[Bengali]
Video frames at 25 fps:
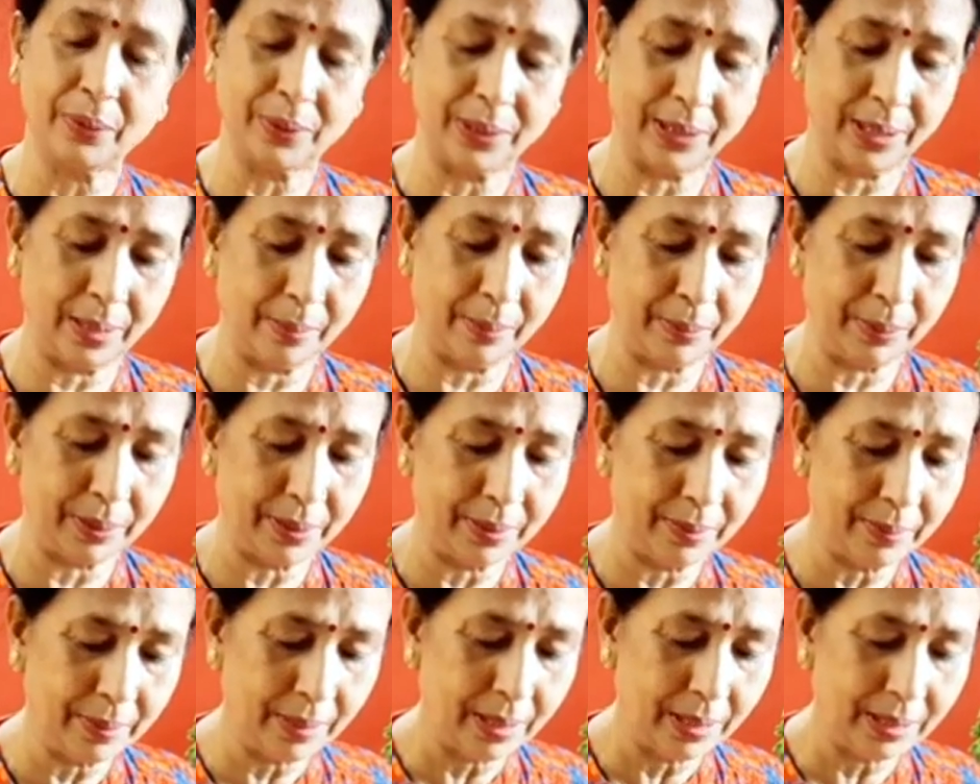হয়ে যাবে
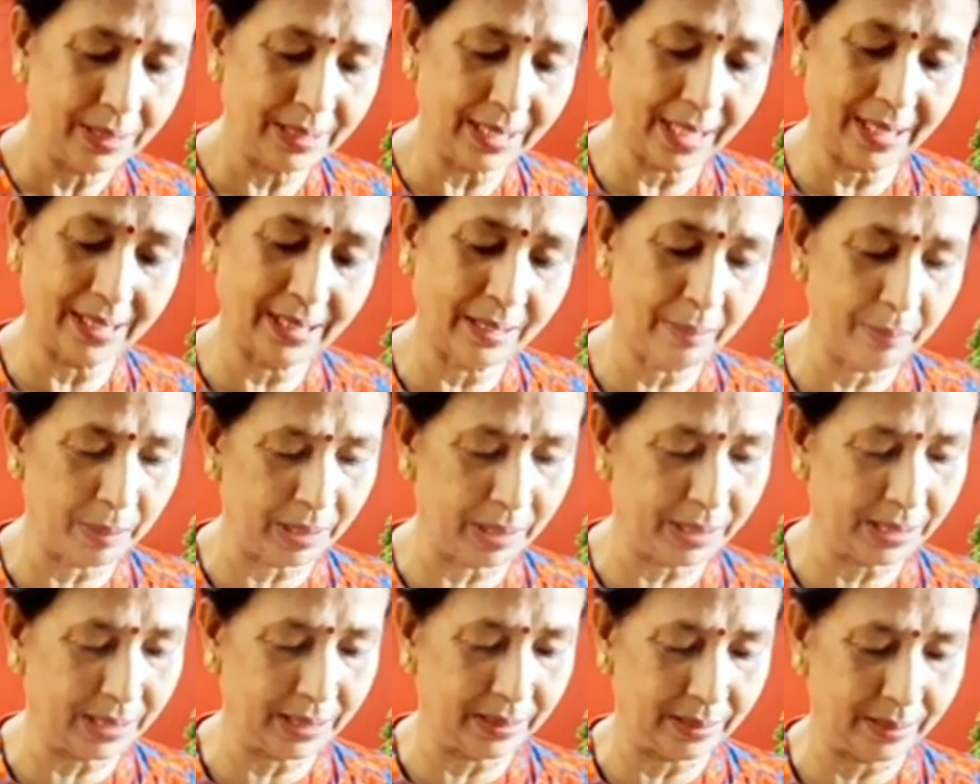চারটে
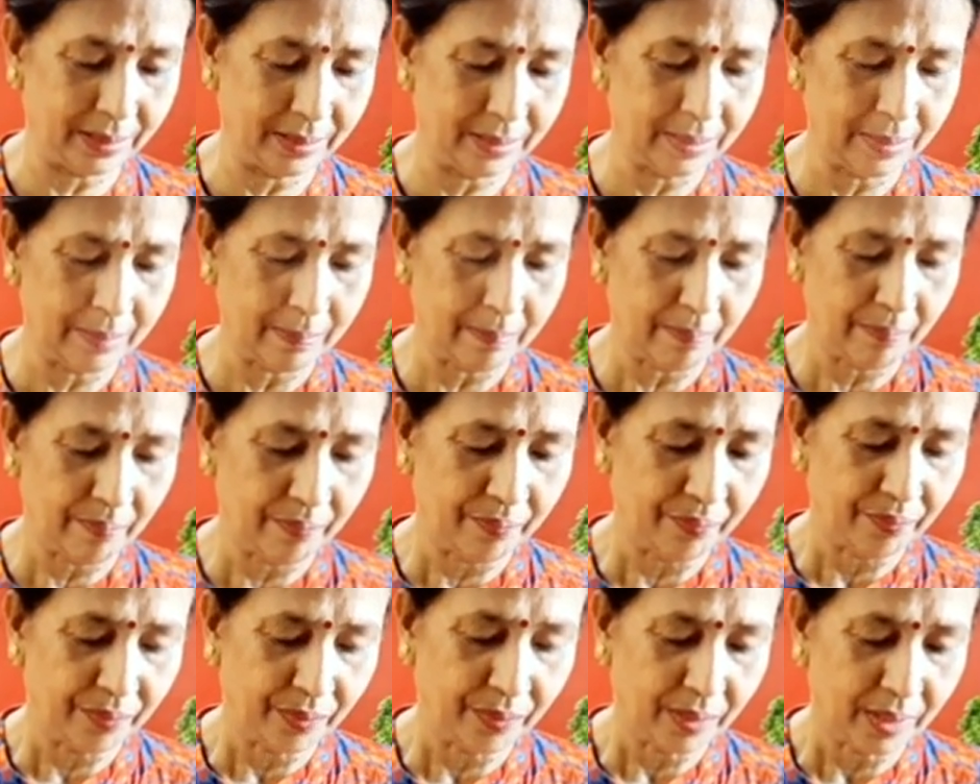মাছের
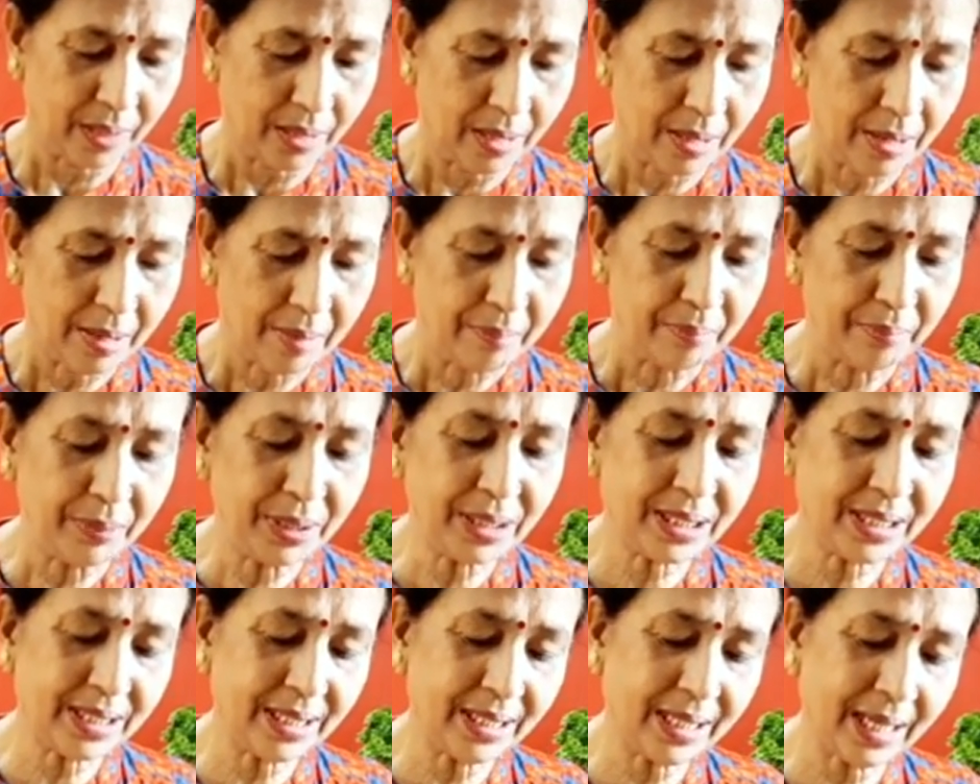
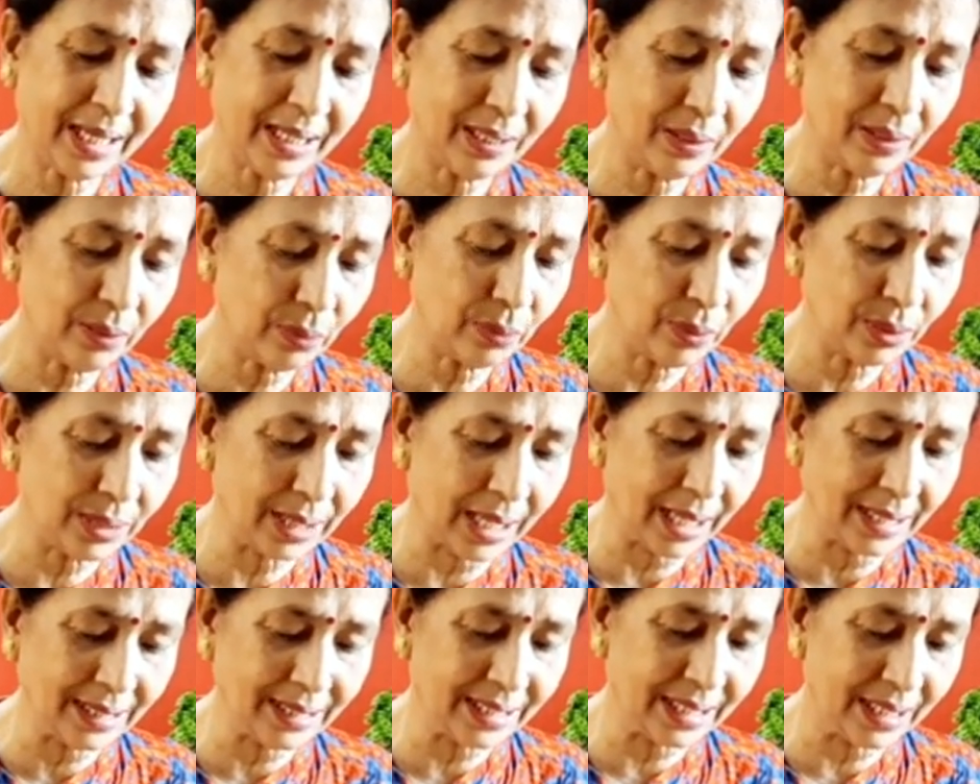মিষ্টিটা কিন্তু
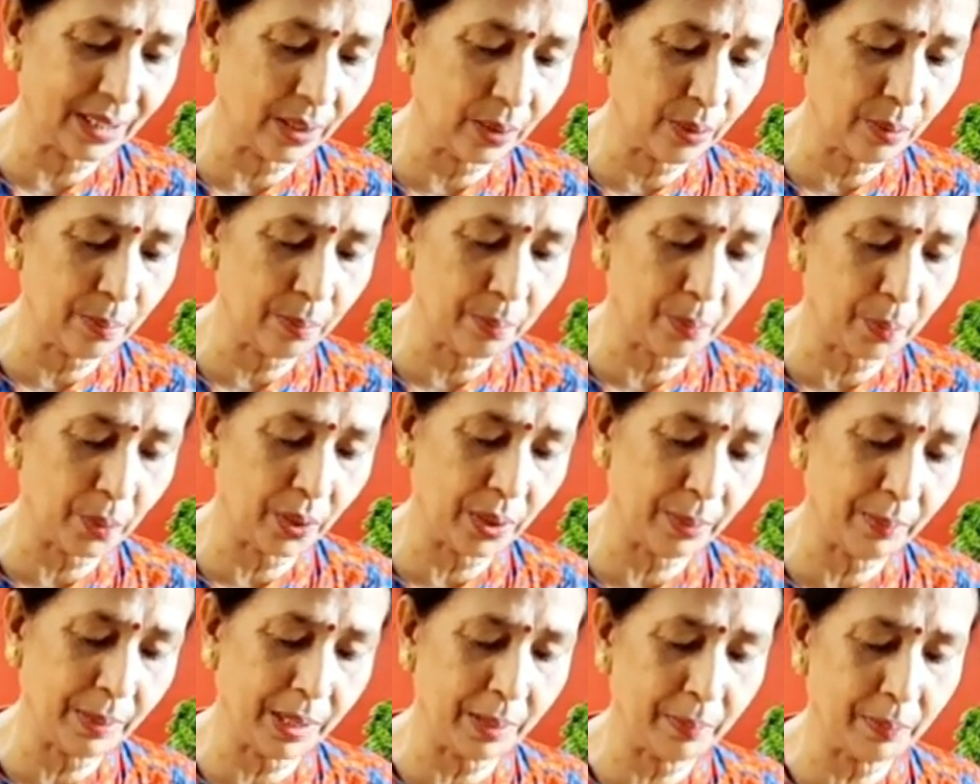যার যেরকম
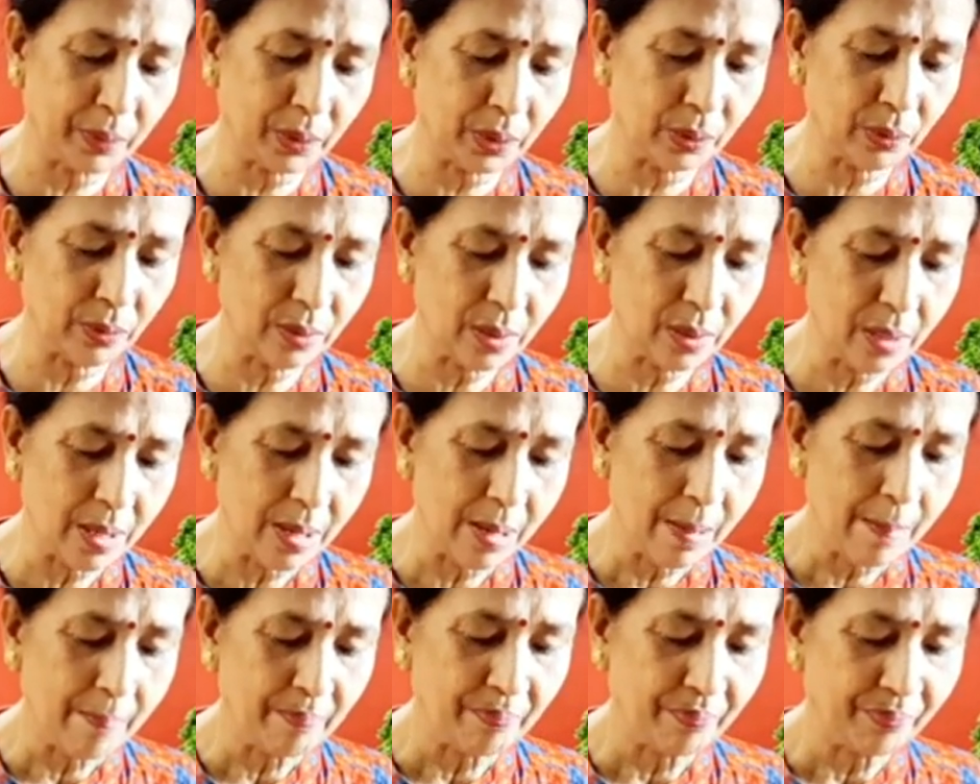পরিমাণ মতন
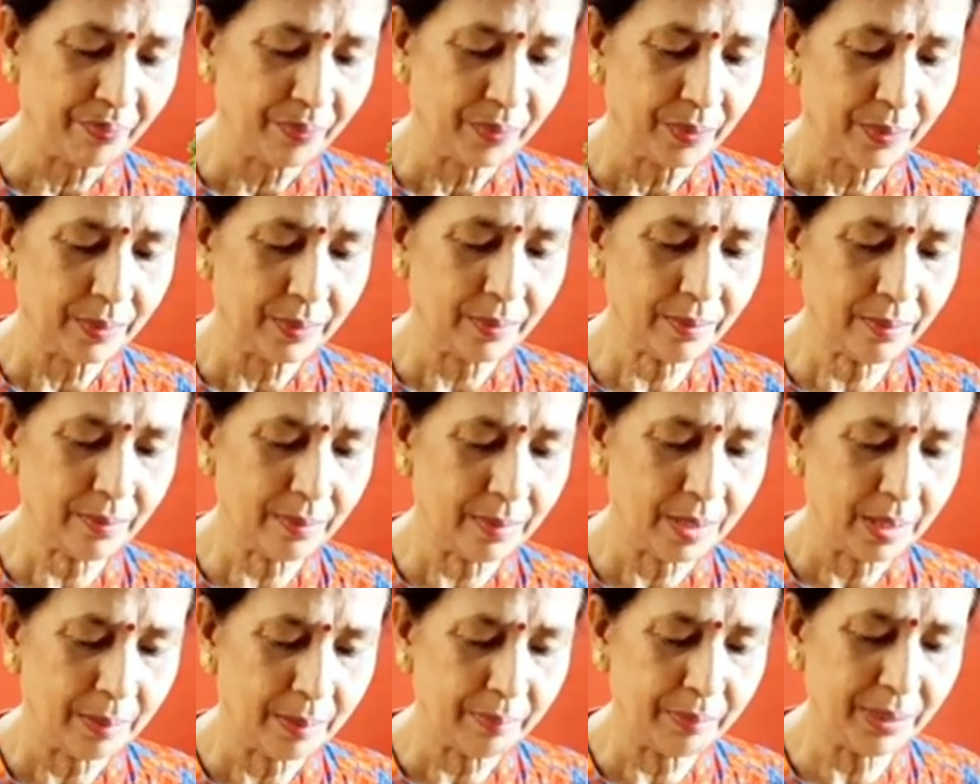হুম
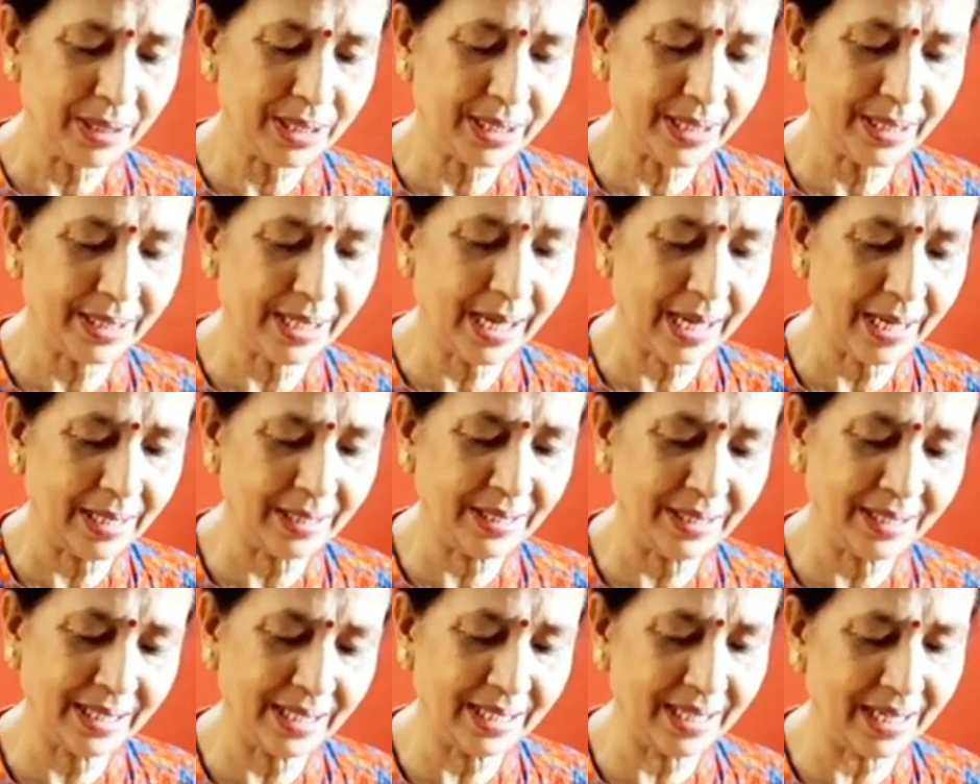মিষ্টিটা
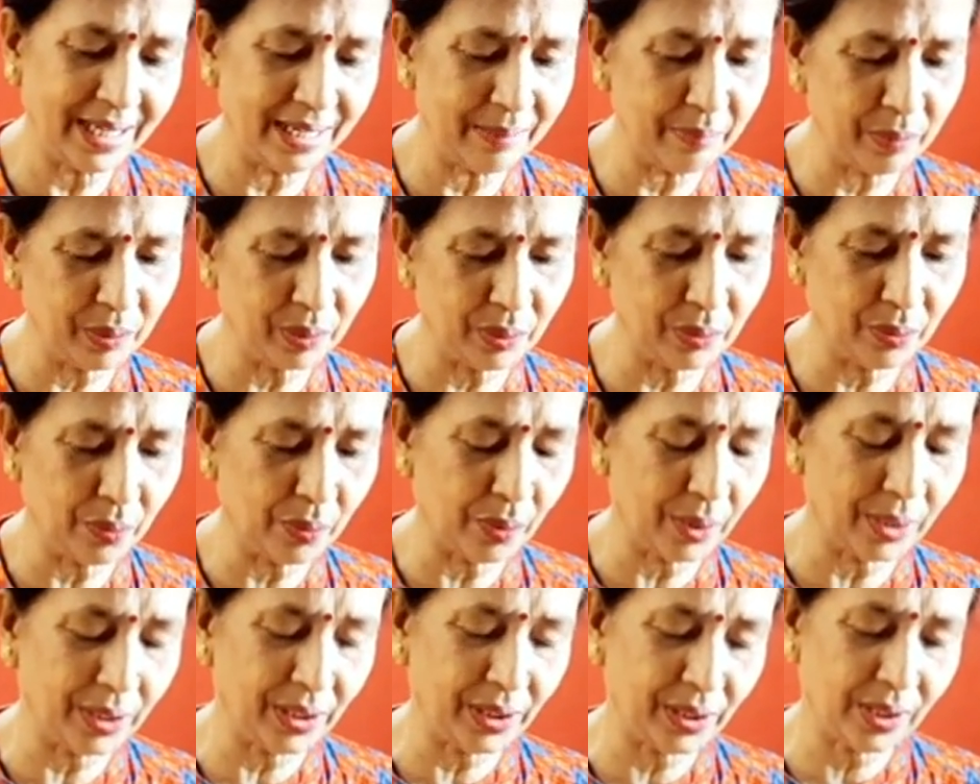নিজেদের মতন
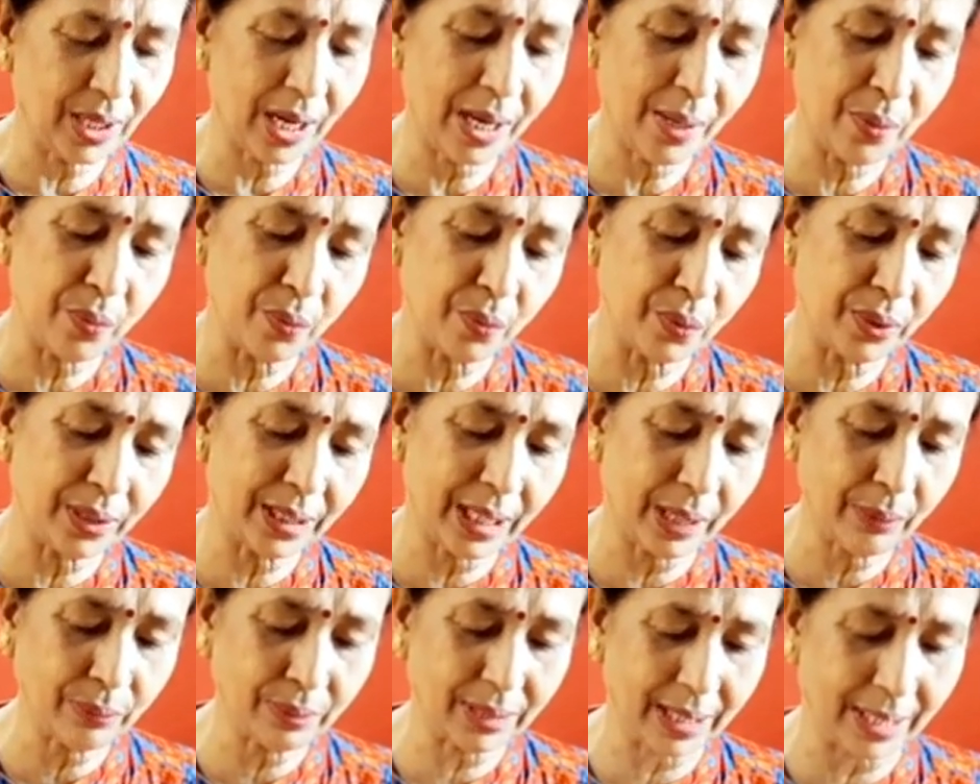করে নিতে হয়
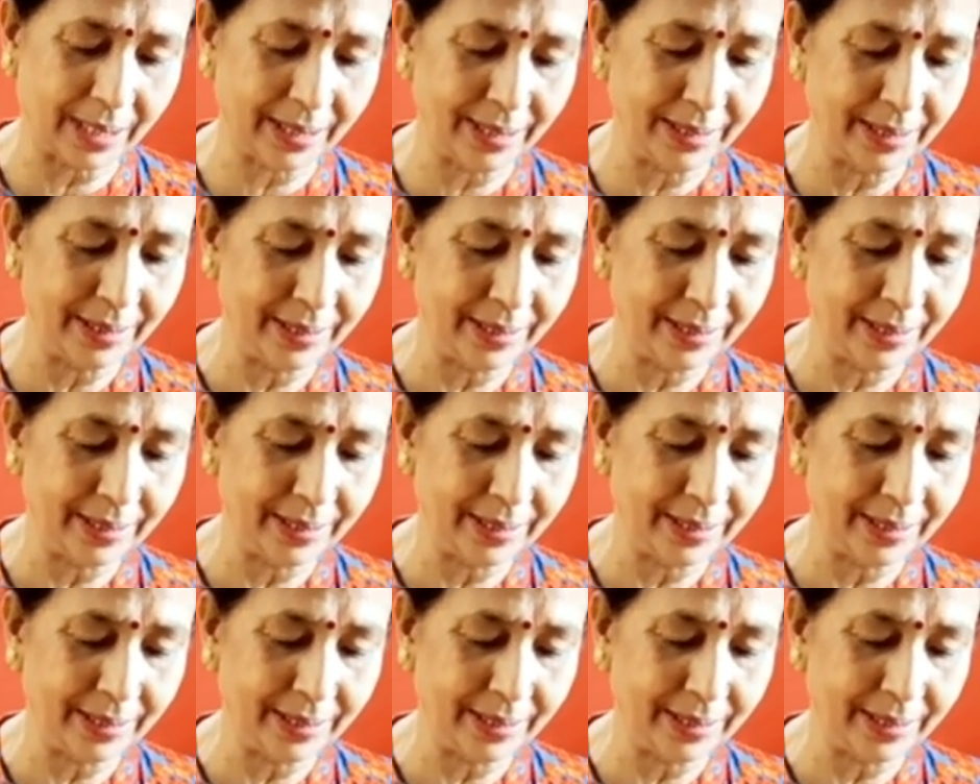নুনটাও তাই